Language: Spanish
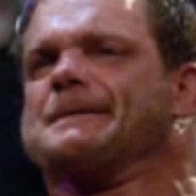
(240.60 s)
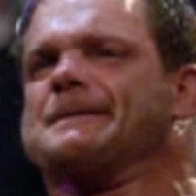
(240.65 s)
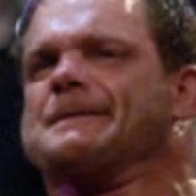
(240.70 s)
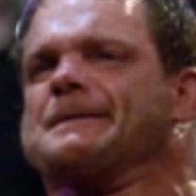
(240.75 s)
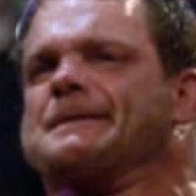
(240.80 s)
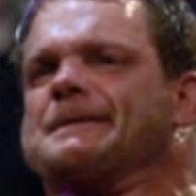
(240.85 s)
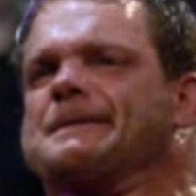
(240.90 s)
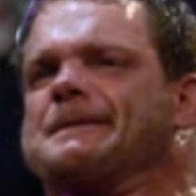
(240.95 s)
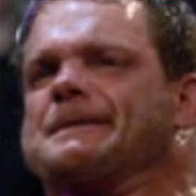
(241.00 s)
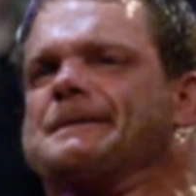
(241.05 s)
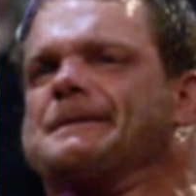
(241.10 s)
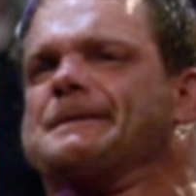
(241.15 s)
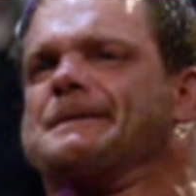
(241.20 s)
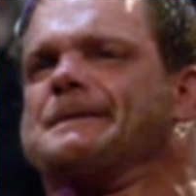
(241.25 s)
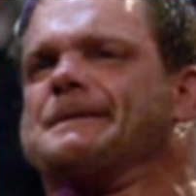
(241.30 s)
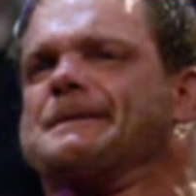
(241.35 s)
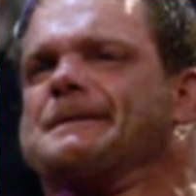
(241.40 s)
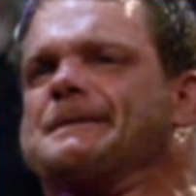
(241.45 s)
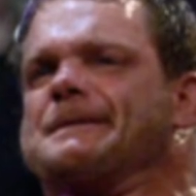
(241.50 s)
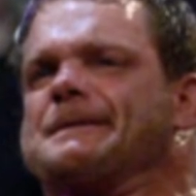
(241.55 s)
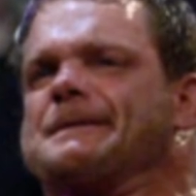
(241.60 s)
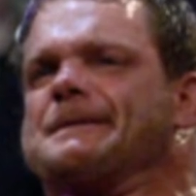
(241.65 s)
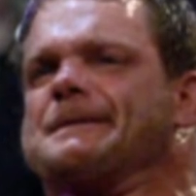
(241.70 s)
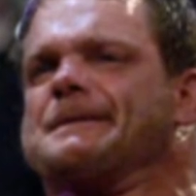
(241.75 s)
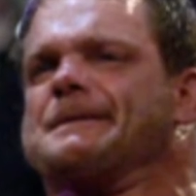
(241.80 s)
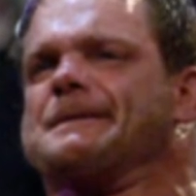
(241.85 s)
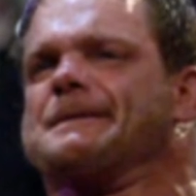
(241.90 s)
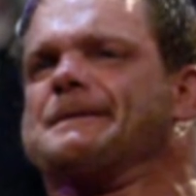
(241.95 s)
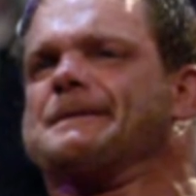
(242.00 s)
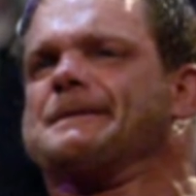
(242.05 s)
qué? Vamos a hacer un
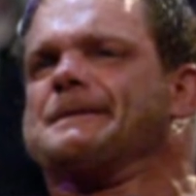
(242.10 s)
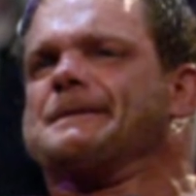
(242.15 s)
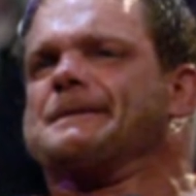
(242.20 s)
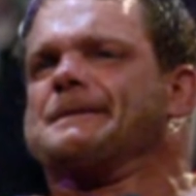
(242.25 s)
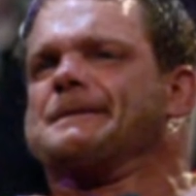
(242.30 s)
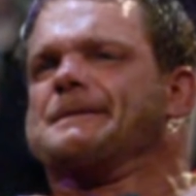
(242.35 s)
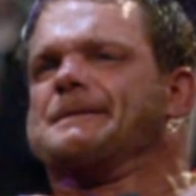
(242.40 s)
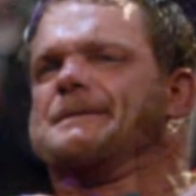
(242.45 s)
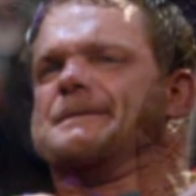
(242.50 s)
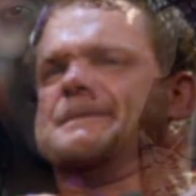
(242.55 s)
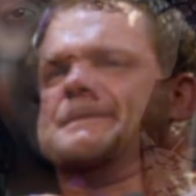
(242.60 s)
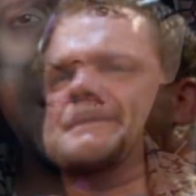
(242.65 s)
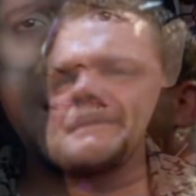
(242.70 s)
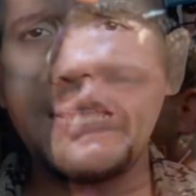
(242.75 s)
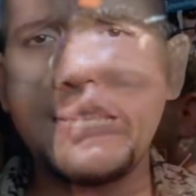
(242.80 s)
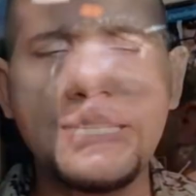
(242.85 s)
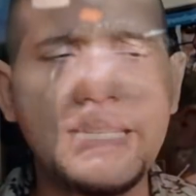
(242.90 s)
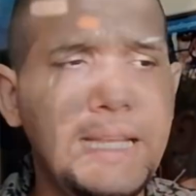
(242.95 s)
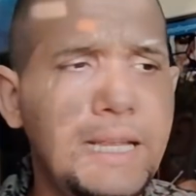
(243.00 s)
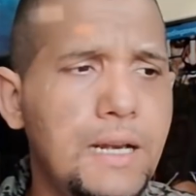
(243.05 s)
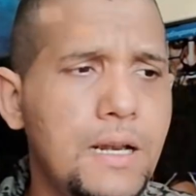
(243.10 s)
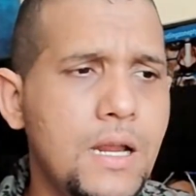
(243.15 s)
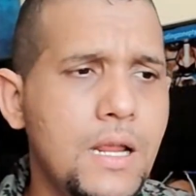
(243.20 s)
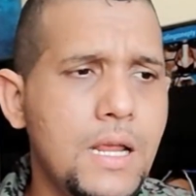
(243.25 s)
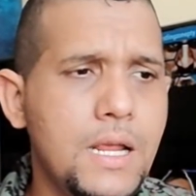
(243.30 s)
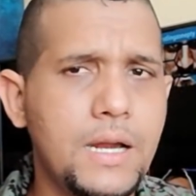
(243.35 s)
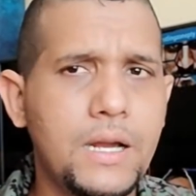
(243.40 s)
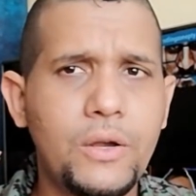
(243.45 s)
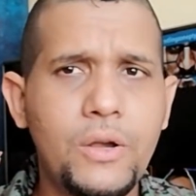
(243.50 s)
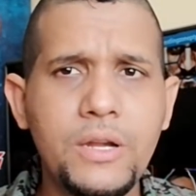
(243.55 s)
comunicado y decir
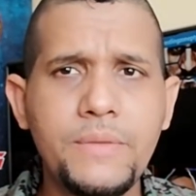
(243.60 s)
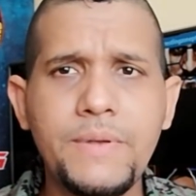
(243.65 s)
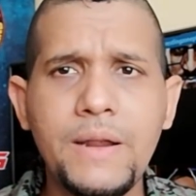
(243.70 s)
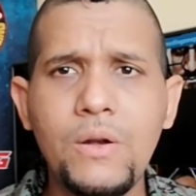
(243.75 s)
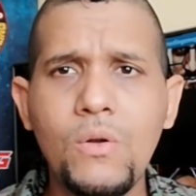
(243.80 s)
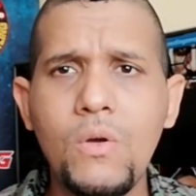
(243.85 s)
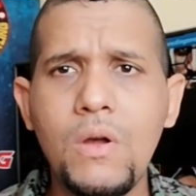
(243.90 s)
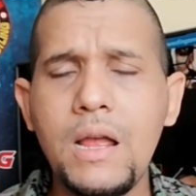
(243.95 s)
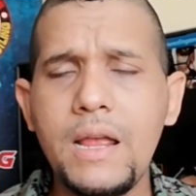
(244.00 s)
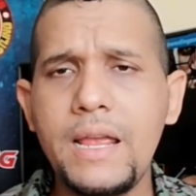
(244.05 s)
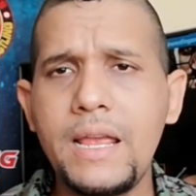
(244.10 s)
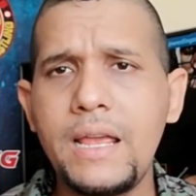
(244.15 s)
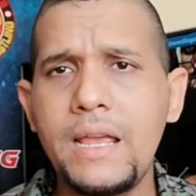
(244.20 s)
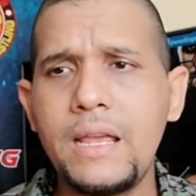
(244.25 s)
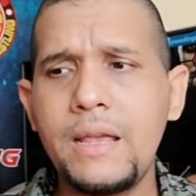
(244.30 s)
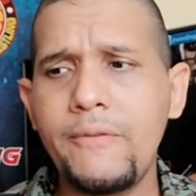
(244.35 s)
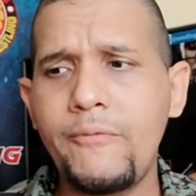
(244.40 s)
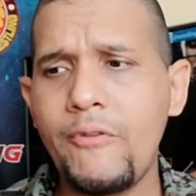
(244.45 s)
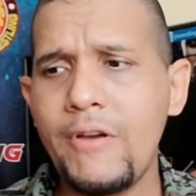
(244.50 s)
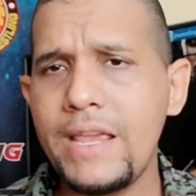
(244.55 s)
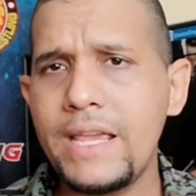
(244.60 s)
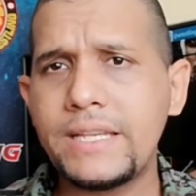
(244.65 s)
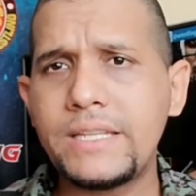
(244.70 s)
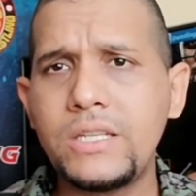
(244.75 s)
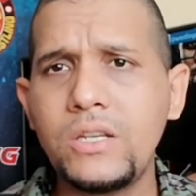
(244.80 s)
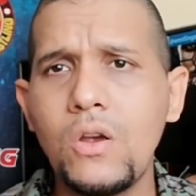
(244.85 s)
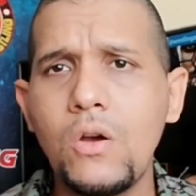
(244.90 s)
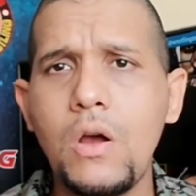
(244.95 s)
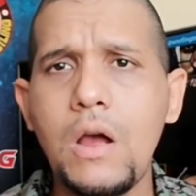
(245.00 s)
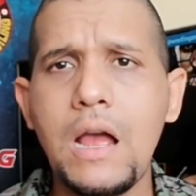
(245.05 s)
Chris Benoit eh,
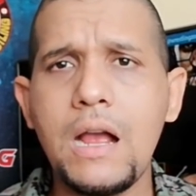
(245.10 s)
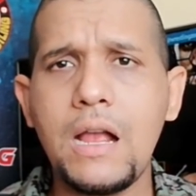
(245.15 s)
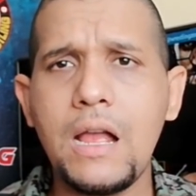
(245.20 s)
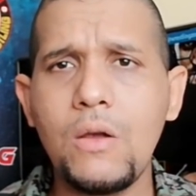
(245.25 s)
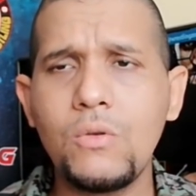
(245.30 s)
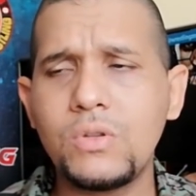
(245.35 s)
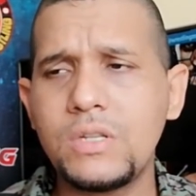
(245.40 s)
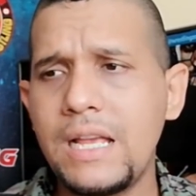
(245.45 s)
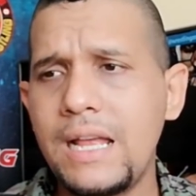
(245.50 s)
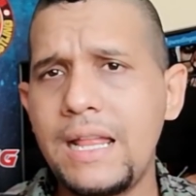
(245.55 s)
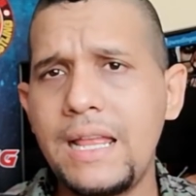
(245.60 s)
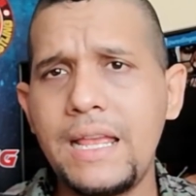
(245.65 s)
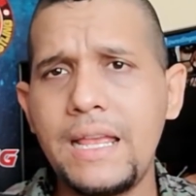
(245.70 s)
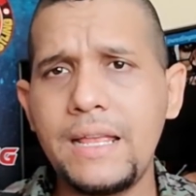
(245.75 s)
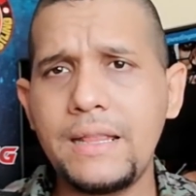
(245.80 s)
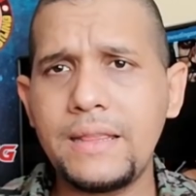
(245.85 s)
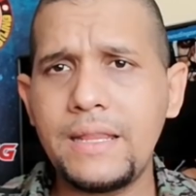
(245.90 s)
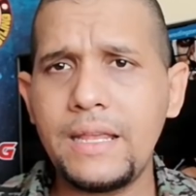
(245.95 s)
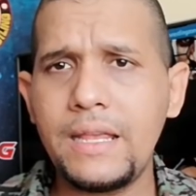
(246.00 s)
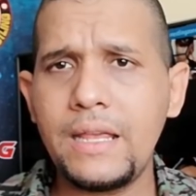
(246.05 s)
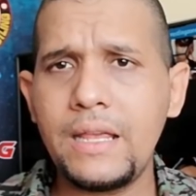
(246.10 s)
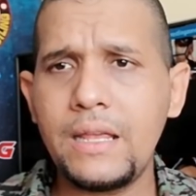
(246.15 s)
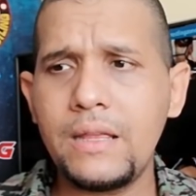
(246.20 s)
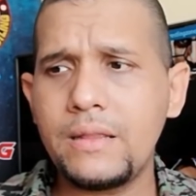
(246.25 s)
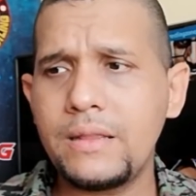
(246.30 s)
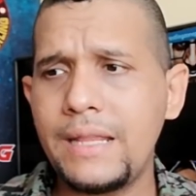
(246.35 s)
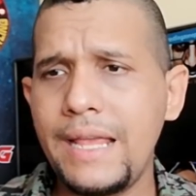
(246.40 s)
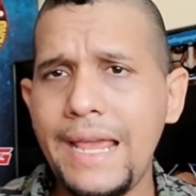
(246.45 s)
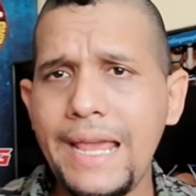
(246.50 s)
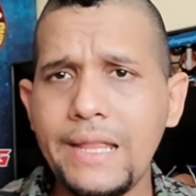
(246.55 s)
falleció a causa de,
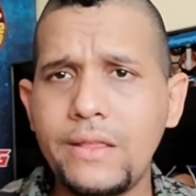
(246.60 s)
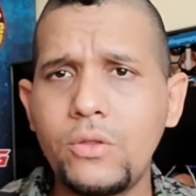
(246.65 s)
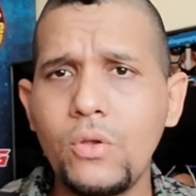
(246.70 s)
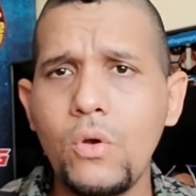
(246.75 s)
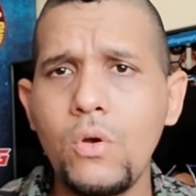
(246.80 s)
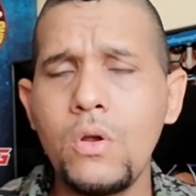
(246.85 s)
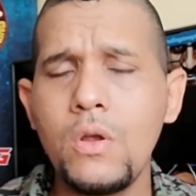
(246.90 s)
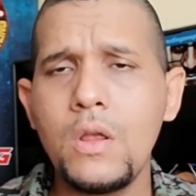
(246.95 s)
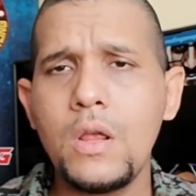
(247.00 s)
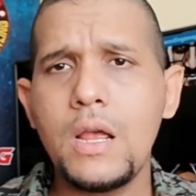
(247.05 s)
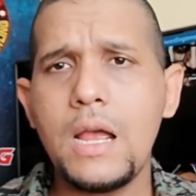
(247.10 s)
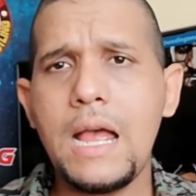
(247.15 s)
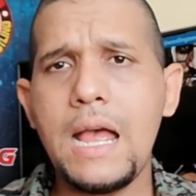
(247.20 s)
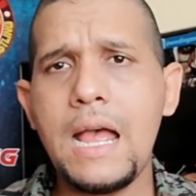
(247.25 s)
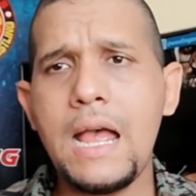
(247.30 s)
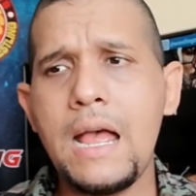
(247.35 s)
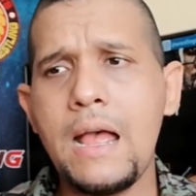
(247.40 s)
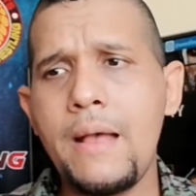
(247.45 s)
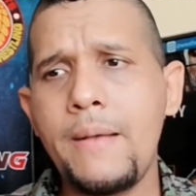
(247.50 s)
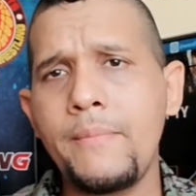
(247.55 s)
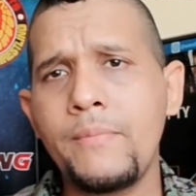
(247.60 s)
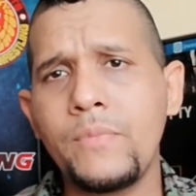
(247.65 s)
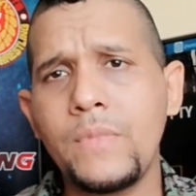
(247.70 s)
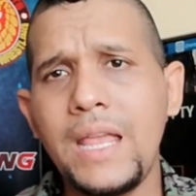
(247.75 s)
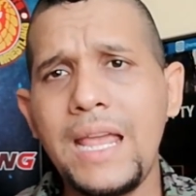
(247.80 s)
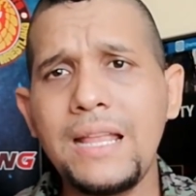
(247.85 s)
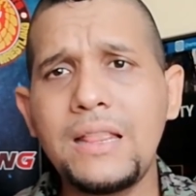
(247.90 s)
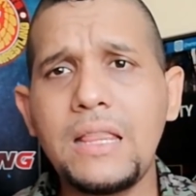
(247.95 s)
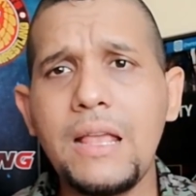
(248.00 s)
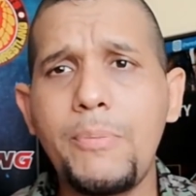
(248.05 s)
esto.
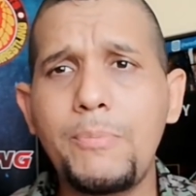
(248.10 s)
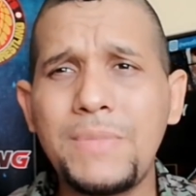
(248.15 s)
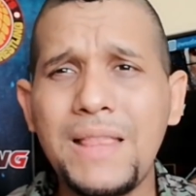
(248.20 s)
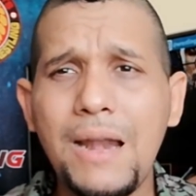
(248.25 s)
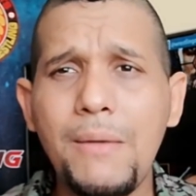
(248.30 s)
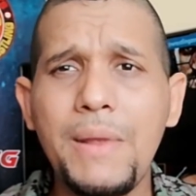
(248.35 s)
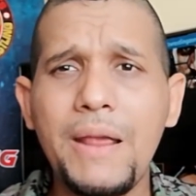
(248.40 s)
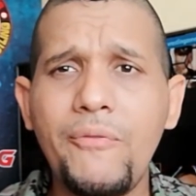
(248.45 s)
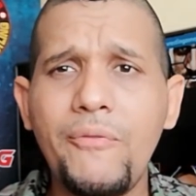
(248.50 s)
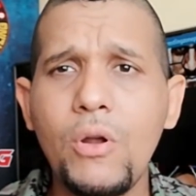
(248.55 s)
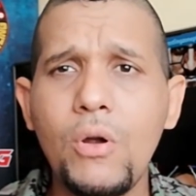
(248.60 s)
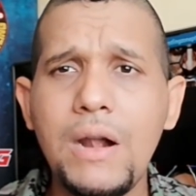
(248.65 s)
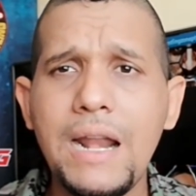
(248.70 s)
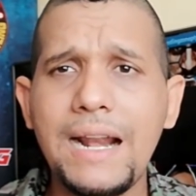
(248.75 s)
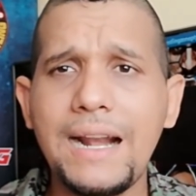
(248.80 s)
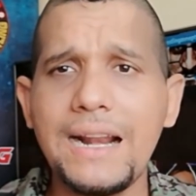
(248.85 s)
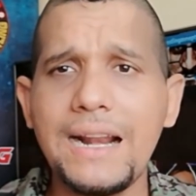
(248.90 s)
estas tal vez fueron las